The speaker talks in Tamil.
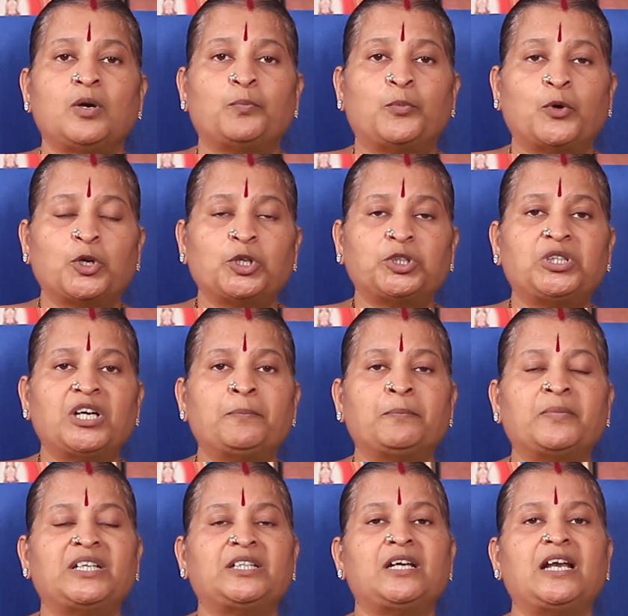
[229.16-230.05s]

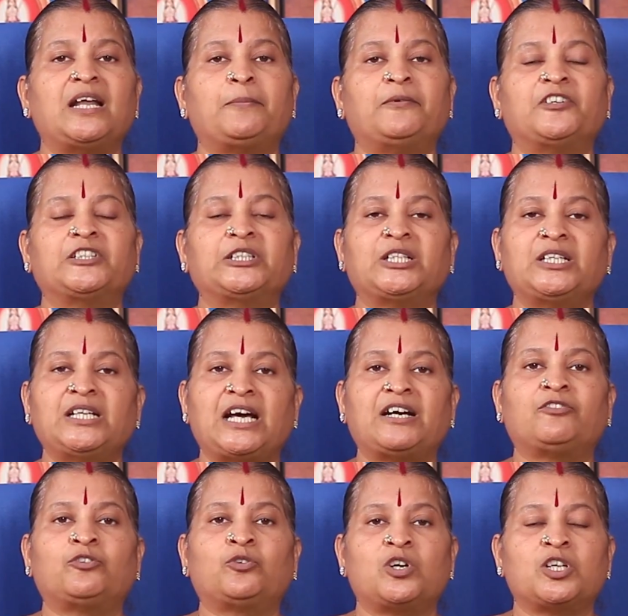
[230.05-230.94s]
பொருத்தம் இதில் வந்து
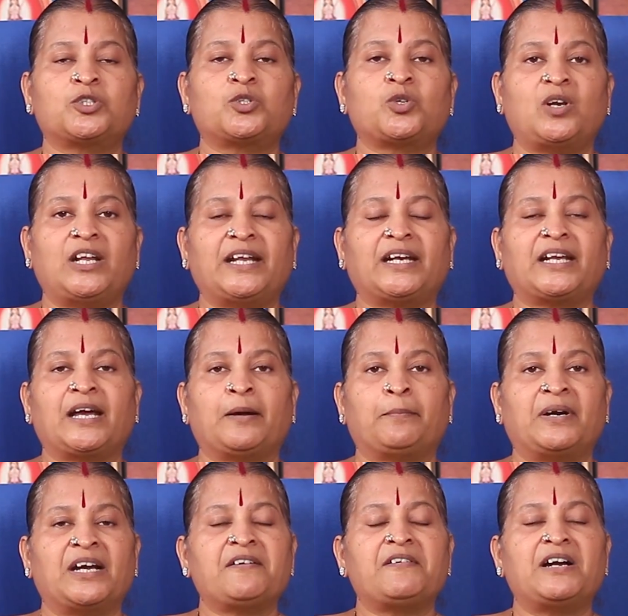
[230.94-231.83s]
நான் உங்களுக்கு
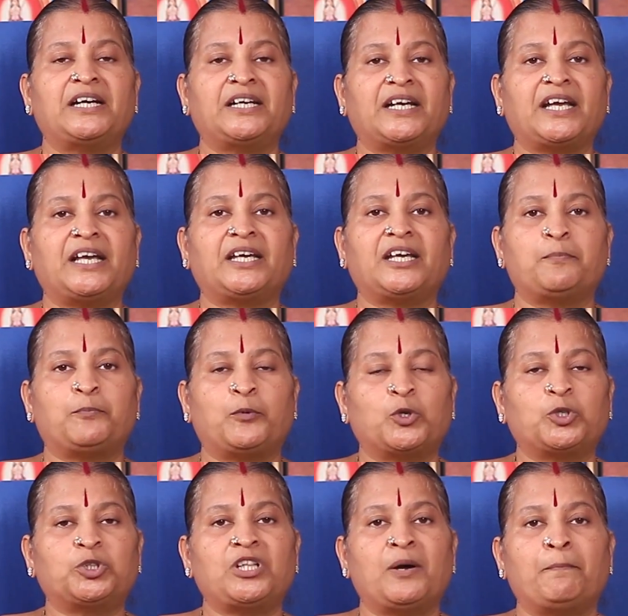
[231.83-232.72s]
சொல்லியிருக்கேன் மன வாழ்க்கைக்கு
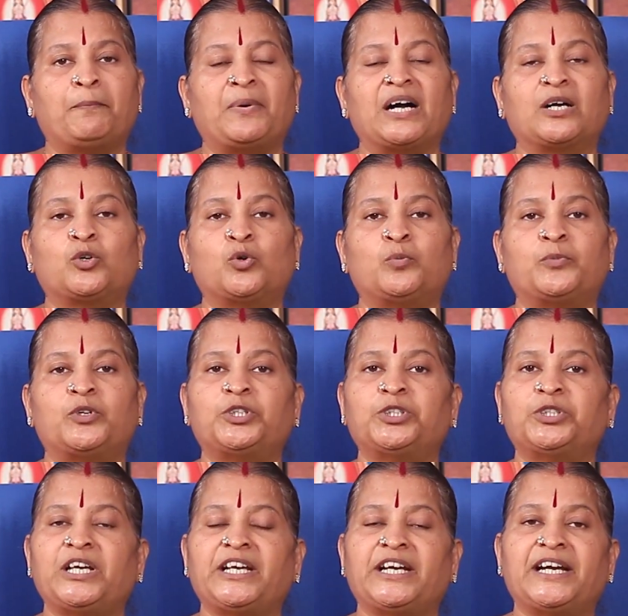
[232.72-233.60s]
பொருத்தம் பார்க்கும்
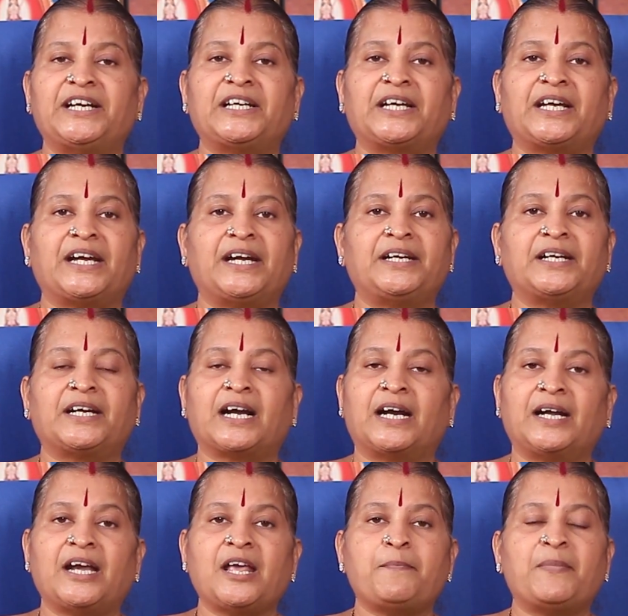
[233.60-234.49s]
பொழுது ஏழுக்கு ஏழு
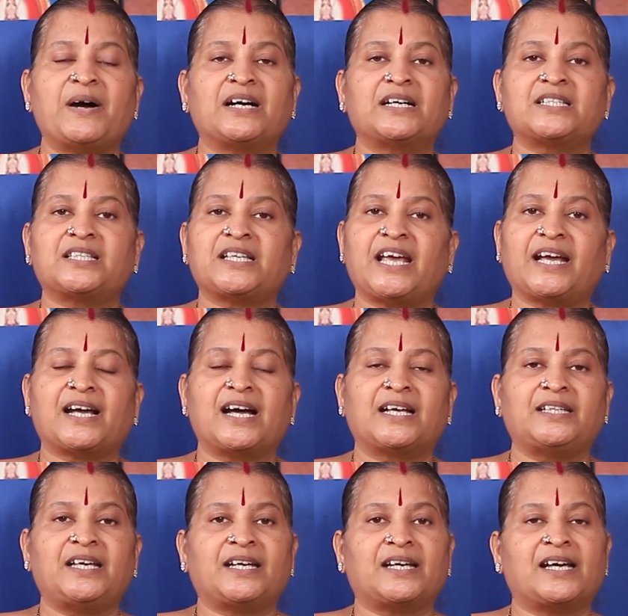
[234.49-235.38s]
கண்டிப்பாக
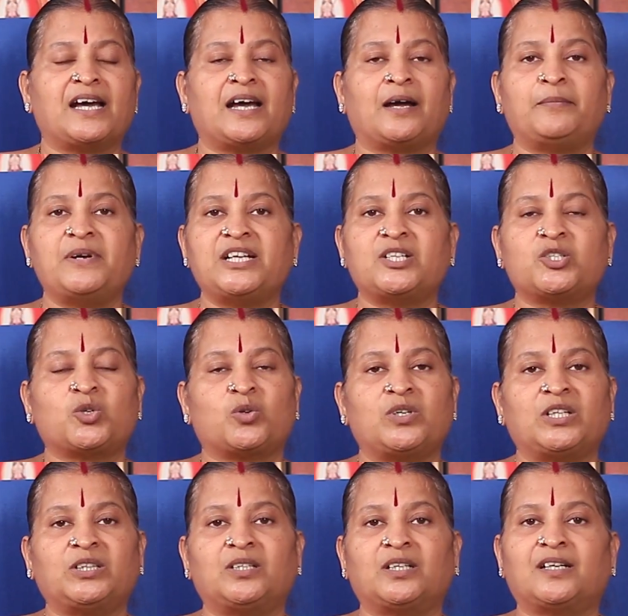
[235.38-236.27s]
சேர்க்காதீங்க அப்படின்னு
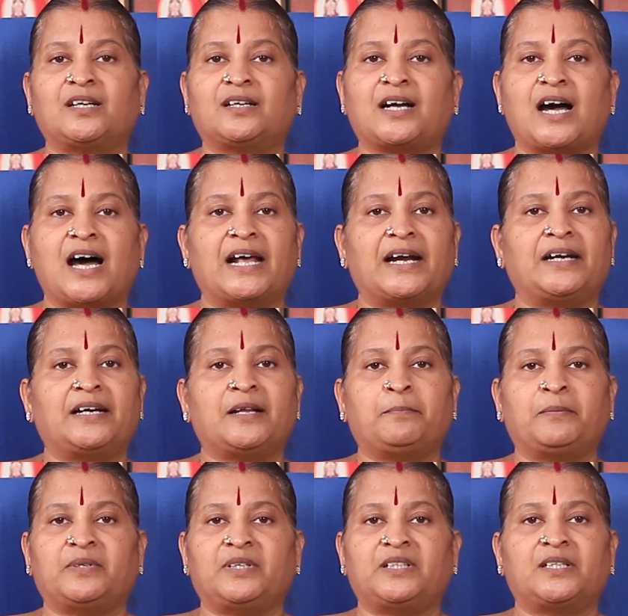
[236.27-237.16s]
சொன்னதுக்கு
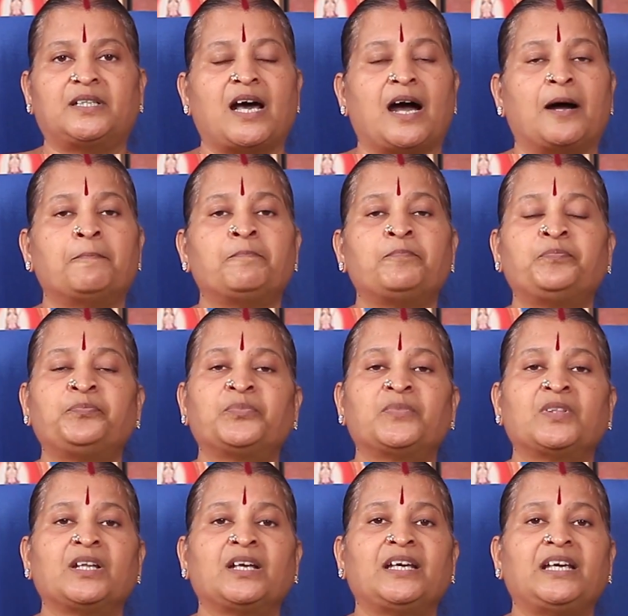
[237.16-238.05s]
காரணம் இதுதான்
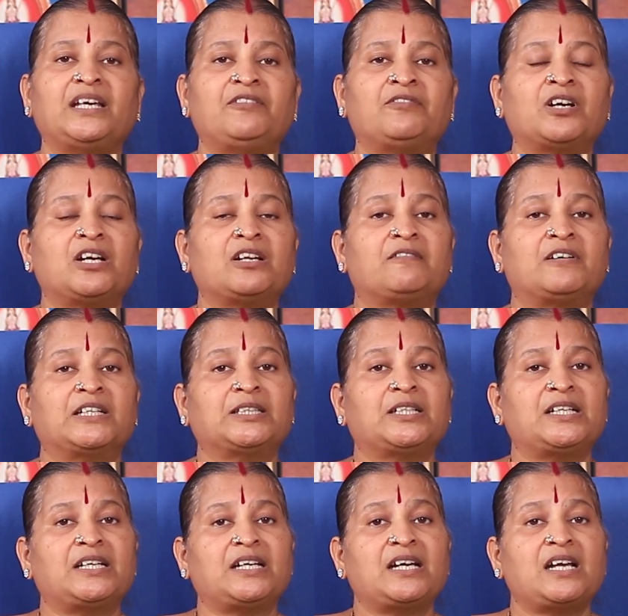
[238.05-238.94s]
இவங்களுக்கு
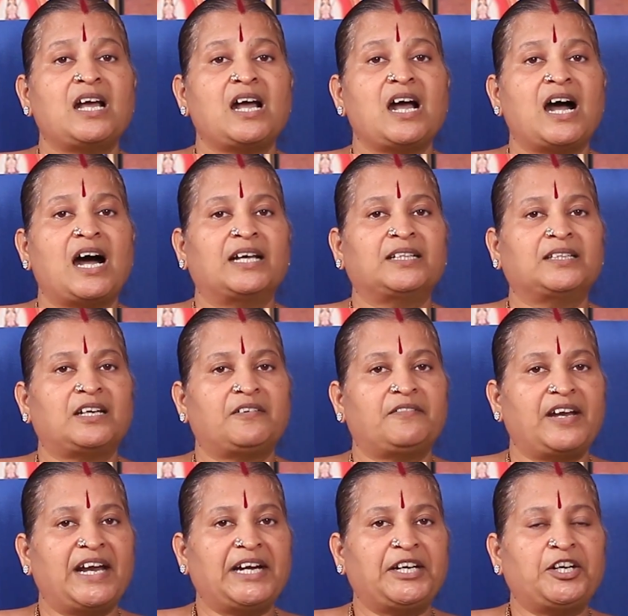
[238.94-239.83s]
வந்து அந்த
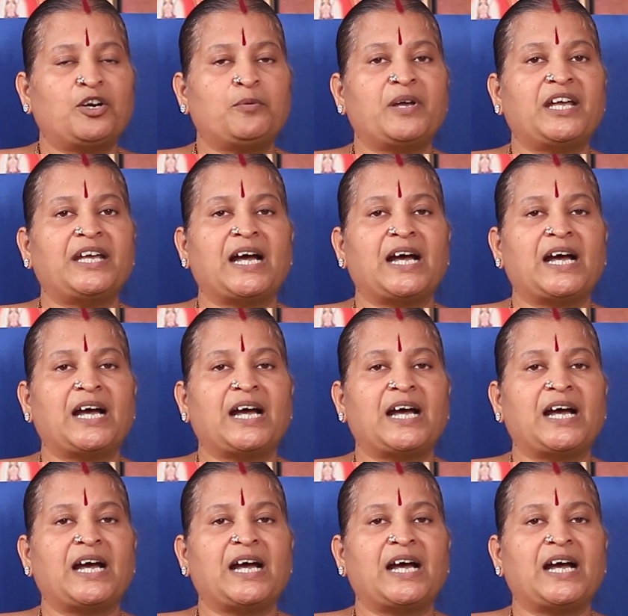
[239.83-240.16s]
வேற்றுமை